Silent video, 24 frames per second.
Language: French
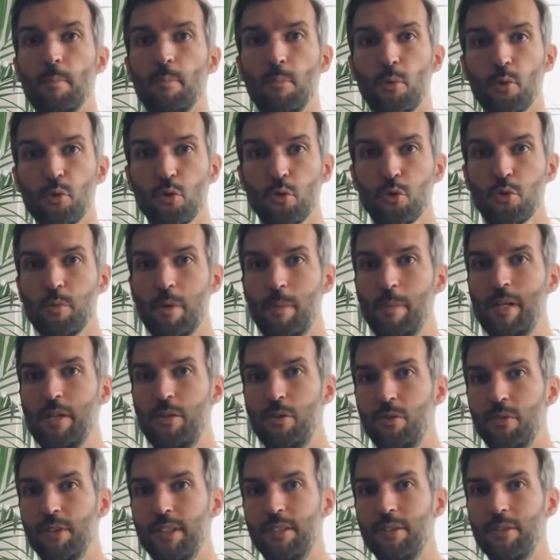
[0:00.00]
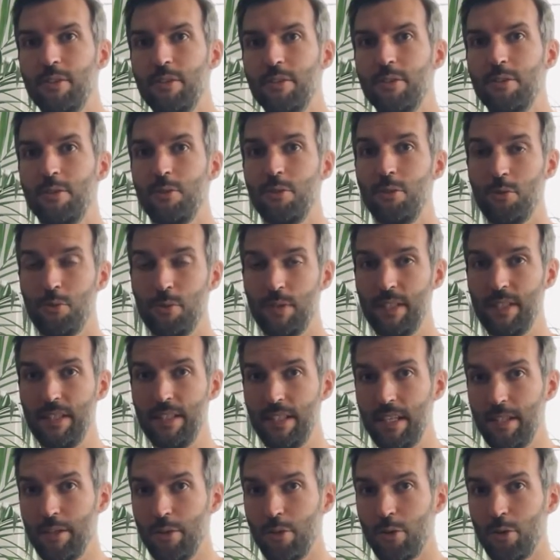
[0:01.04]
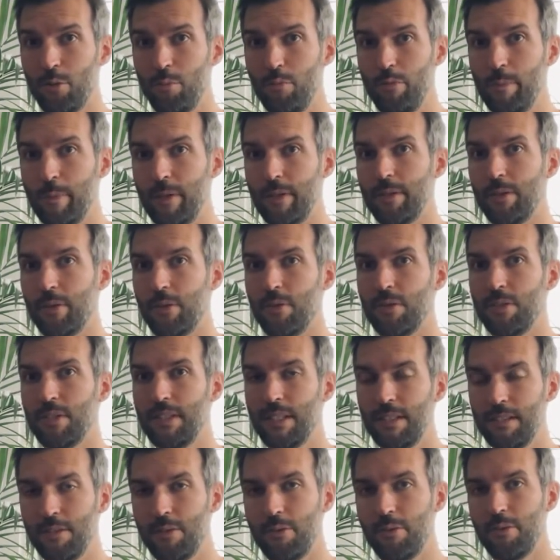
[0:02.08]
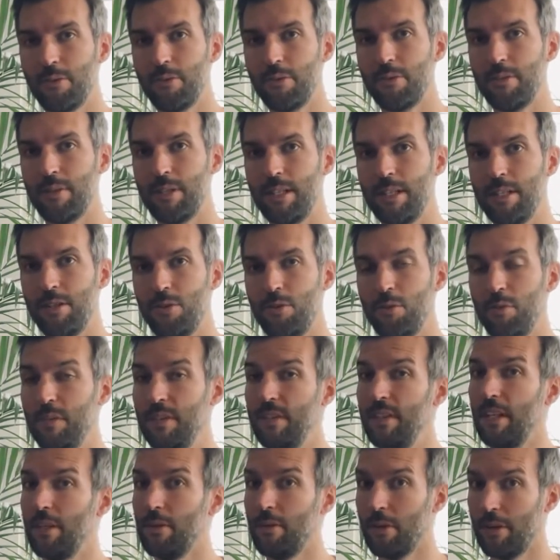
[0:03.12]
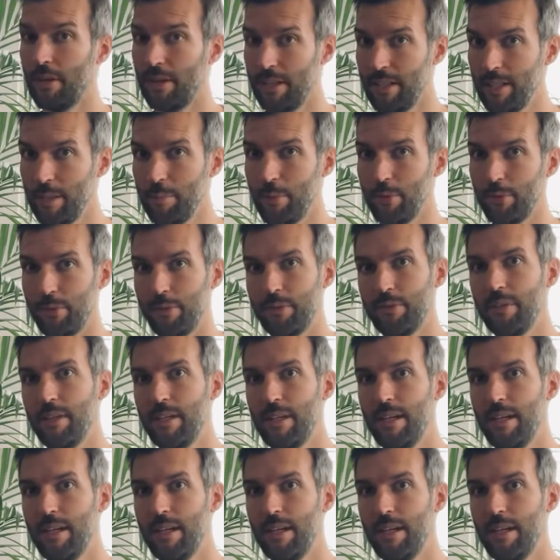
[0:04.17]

Bonjour, je m'appelle Geoffrey Dorn, je suis designer depuis maintenant 16 ans et je suis designer indépendant.